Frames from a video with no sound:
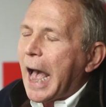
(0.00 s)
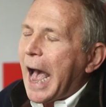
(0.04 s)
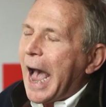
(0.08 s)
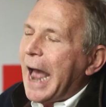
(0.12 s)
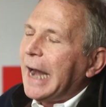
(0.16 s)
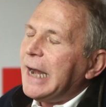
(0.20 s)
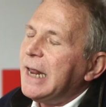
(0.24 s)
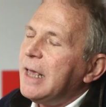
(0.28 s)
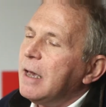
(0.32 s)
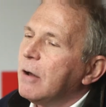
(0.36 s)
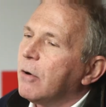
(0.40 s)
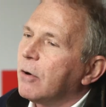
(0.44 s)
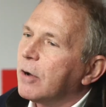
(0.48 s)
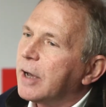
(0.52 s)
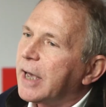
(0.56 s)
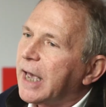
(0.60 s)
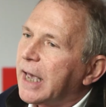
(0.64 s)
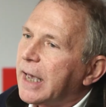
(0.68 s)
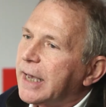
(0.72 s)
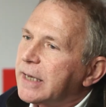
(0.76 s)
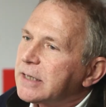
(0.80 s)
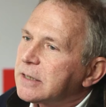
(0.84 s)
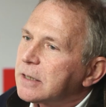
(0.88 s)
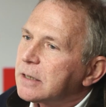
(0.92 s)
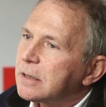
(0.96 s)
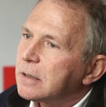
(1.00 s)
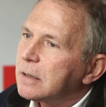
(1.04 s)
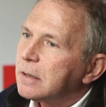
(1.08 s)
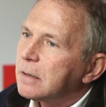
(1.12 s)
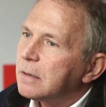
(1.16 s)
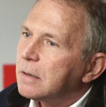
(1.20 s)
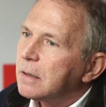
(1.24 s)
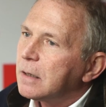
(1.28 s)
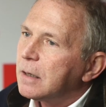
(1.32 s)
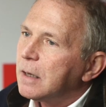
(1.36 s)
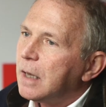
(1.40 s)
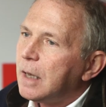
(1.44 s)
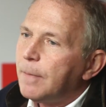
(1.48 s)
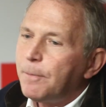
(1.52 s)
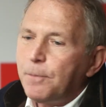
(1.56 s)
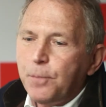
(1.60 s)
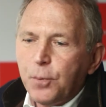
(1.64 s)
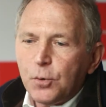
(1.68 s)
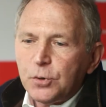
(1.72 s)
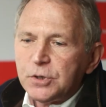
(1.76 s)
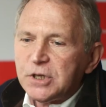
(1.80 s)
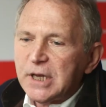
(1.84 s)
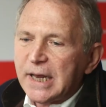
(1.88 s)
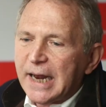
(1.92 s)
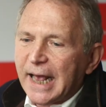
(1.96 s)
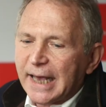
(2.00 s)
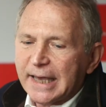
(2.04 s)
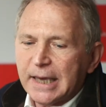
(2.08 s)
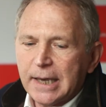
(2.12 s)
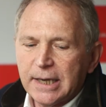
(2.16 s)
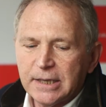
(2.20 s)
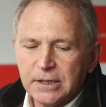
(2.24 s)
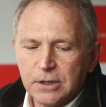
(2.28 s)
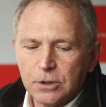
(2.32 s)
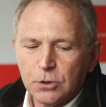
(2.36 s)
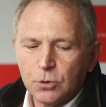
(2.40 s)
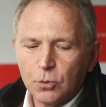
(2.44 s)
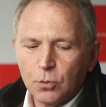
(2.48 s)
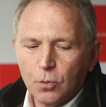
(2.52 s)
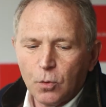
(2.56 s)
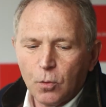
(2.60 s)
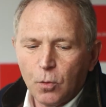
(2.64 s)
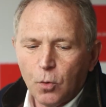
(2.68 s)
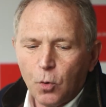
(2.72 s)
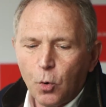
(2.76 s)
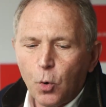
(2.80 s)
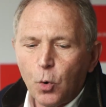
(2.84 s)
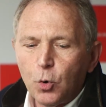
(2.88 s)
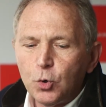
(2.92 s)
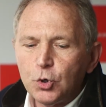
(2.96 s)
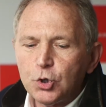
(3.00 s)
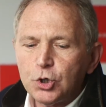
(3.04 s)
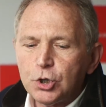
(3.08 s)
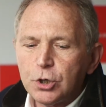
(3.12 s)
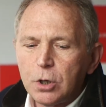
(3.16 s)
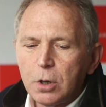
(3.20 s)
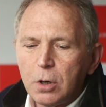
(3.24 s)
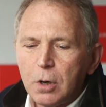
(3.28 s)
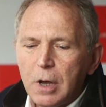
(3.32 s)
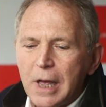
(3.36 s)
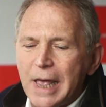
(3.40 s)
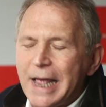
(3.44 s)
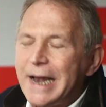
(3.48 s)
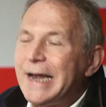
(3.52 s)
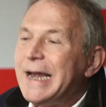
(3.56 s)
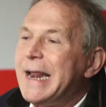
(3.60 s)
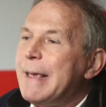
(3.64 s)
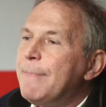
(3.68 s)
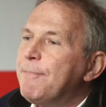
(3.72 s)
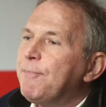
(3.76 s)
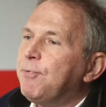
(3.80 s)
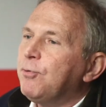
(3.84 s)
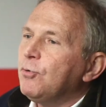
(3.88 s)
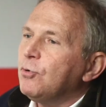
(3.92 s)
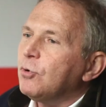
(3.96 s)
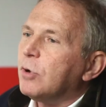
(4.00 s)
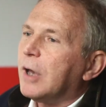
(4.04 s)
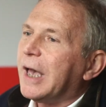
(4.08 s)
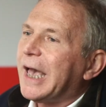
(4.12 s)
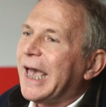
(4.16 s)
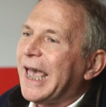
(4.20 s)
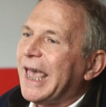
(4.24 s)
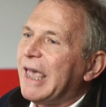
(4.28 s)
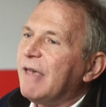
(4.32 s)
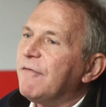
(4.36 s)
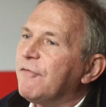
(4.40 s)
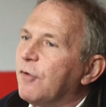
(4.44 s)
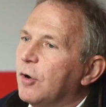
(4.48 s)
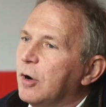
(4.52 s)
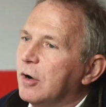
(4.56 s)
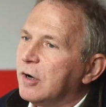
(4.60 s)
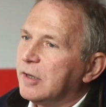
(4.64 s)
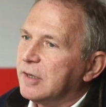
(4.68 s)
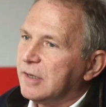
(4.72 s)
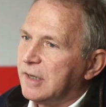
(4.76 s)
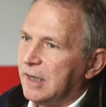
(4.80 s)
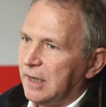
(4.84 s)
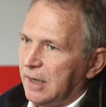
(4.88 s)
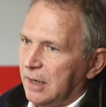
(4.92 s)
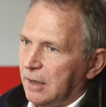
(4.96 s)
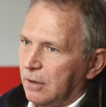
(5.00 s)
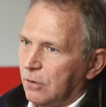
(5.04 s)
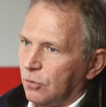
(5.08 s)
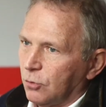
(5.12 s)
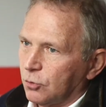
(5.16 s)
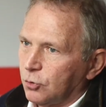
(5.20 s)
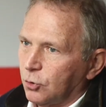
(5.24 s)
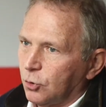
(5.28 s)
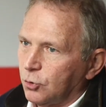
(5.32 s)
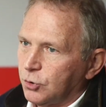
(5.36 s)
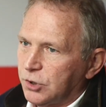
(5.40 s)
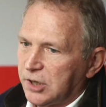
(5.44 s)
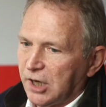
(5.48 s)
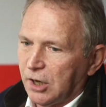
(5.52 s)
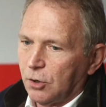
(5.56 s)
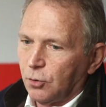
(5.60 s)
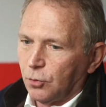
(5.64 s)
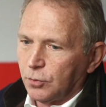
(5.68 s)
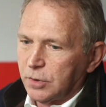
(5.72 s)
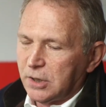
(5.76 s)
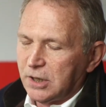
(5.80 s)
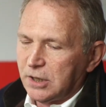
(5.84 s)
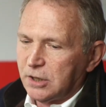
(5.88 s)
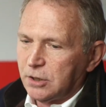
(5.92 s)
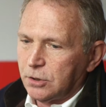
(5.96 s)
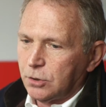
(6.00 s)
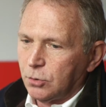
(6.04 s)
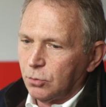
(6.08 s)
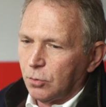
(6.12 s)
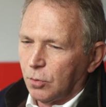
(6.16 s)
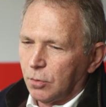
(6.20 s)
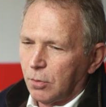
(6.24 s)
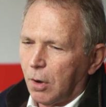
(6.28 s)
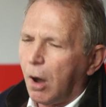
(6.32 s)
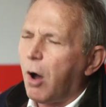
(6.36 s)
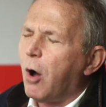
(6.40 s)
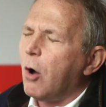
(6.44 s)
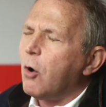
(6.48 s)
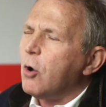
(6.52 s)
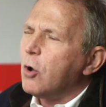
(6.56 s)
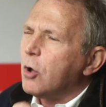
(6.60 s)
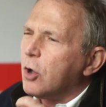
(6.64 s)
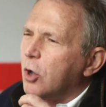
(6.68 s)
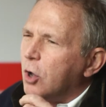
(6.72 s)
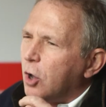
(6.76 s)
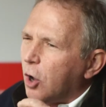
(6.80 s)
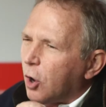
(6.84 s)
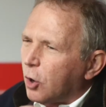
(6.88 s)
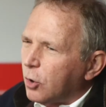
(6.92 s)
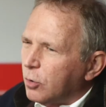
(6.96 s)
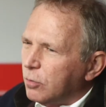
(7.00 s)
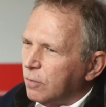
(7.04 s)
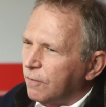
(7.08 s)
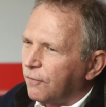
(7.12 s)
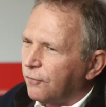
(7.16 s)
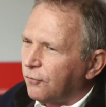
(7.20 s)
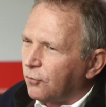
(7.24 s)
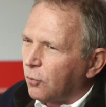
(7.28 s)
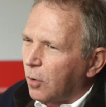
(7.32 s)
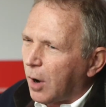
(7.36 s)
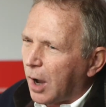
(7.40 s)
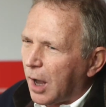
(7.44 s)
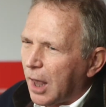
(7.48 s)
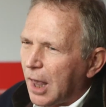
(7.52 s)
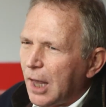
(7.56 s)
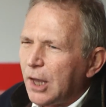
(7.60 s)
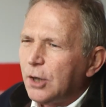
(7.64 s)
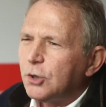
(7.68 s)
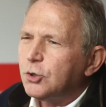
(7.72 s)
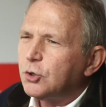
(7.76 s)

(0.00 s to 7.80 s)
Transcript: Allez en Grèce, posez la question aux gens les plus révoltés contre ces conditions, encore une fois,